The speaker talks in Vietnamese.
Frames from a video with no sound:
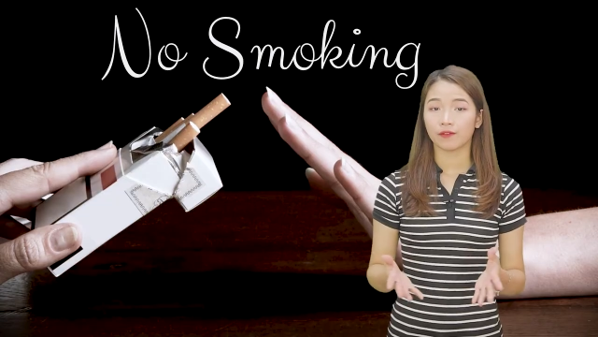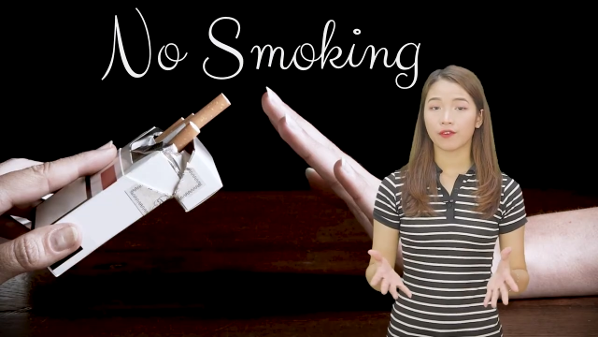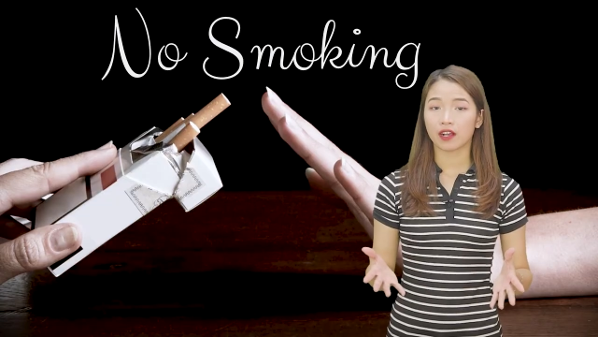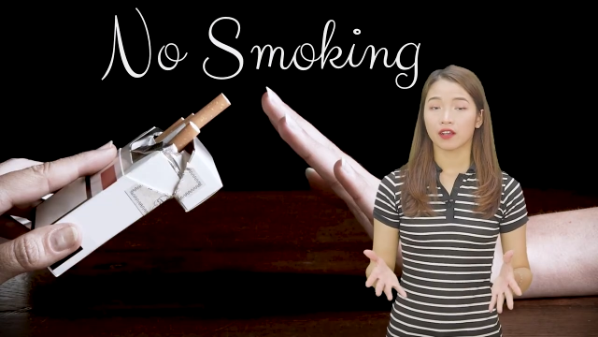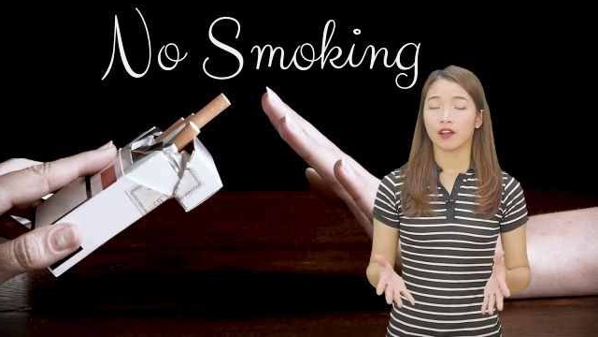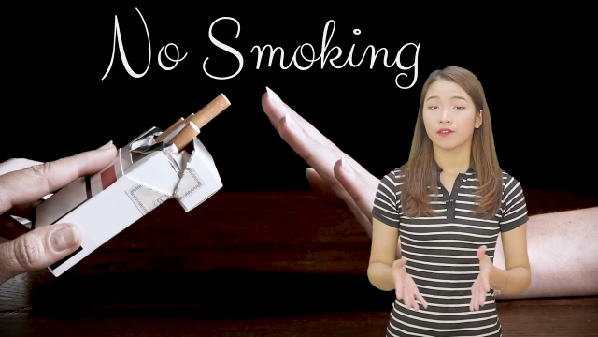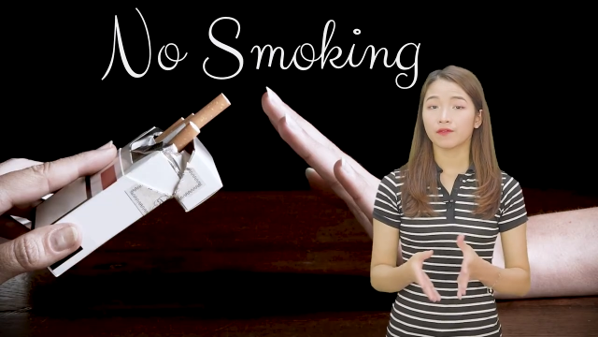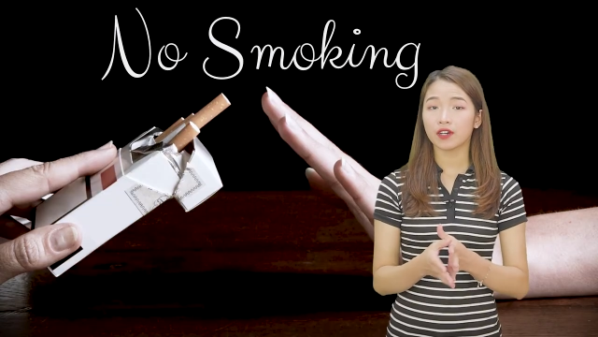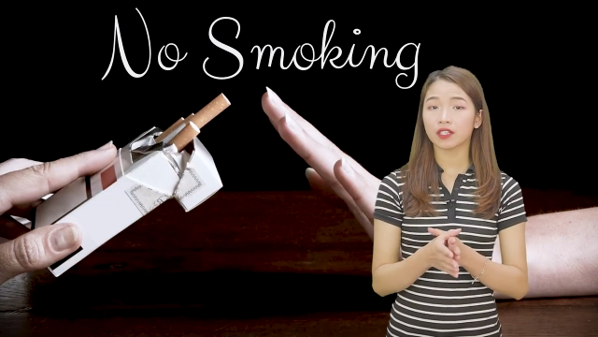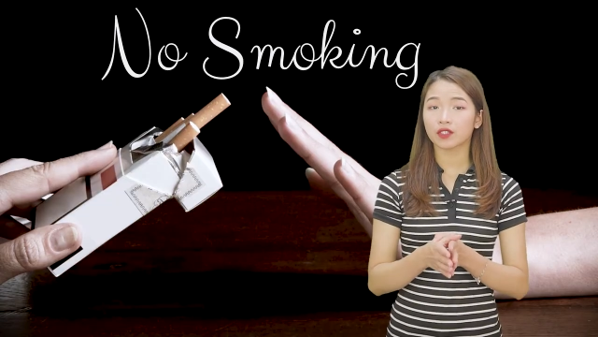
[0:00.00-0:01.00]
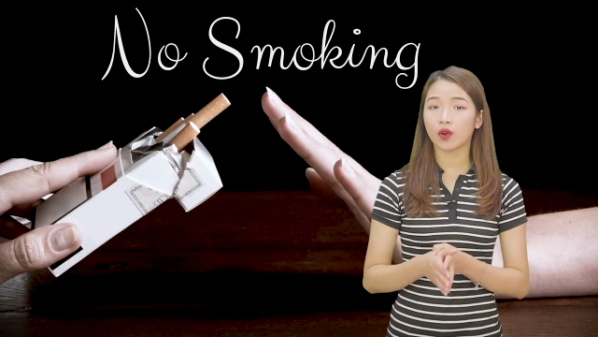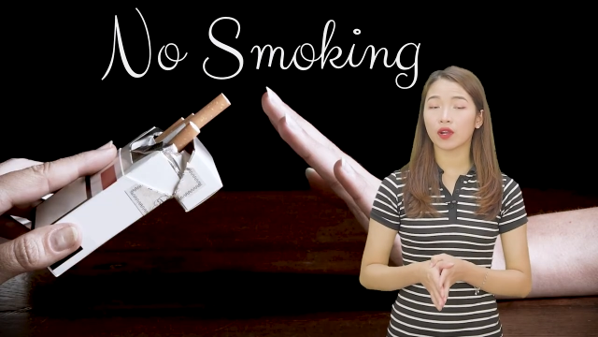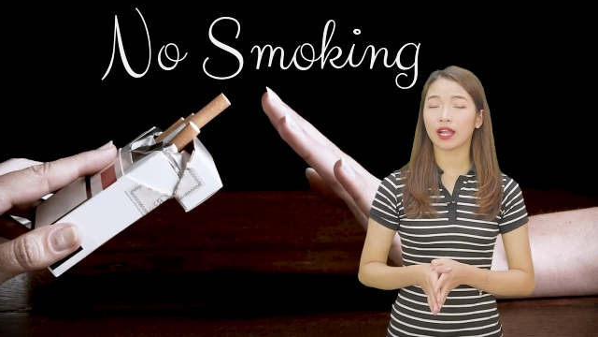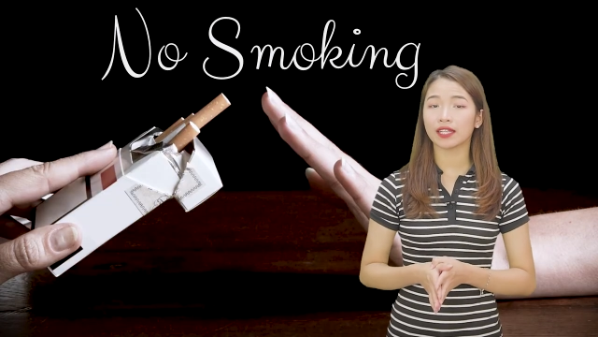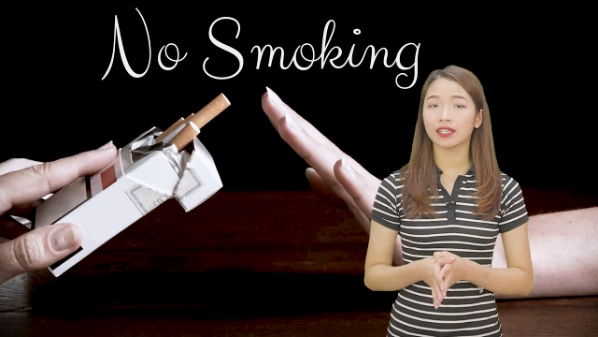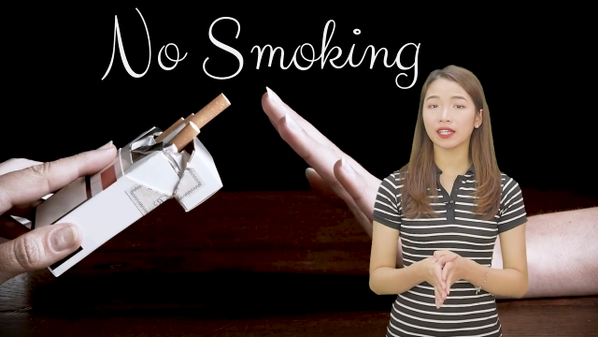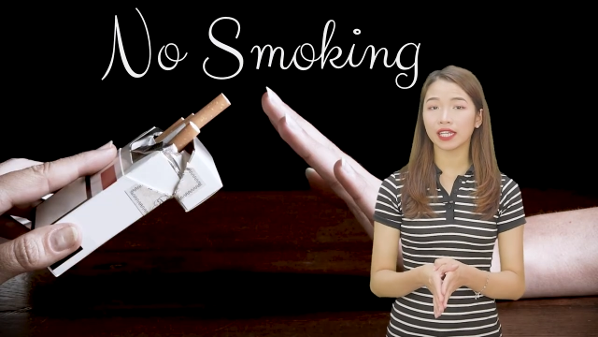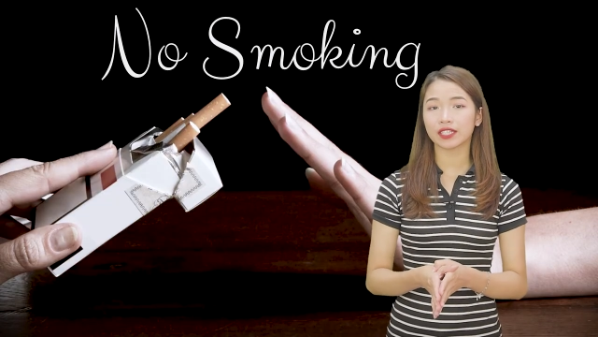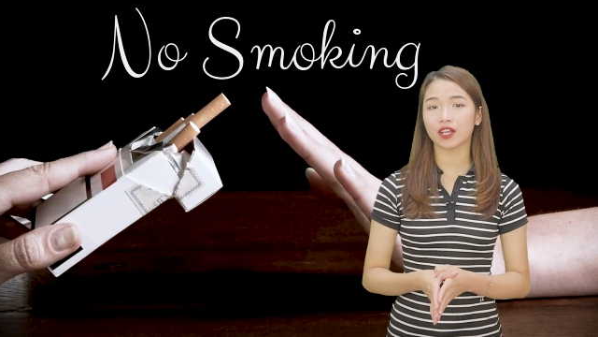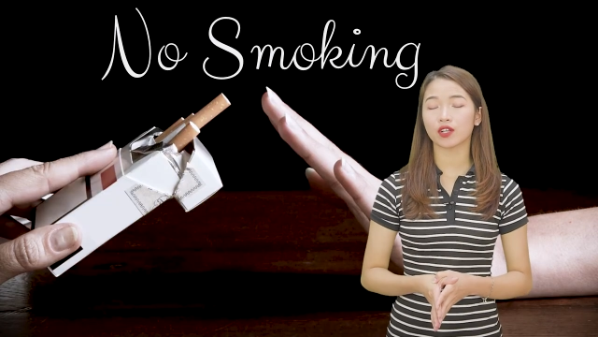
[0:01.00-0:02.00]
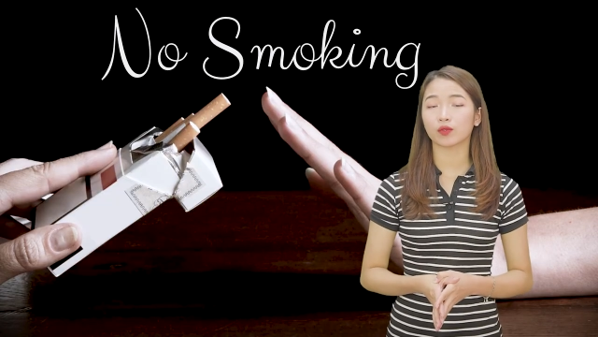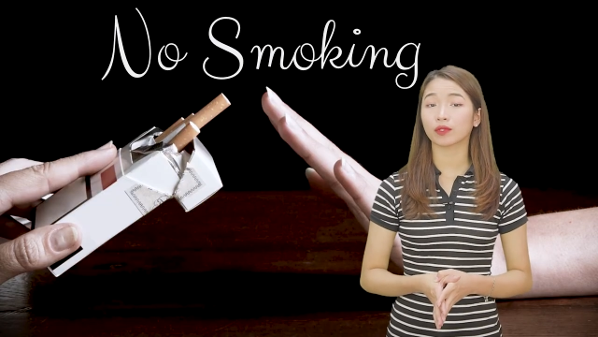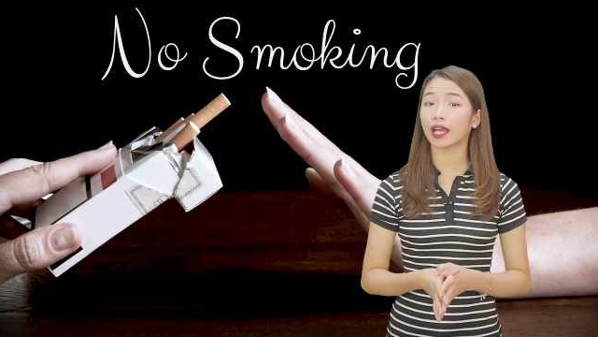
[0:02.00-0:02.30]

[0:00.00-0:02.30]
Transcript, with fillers: Vâng, vừa rồi là những lý do chúng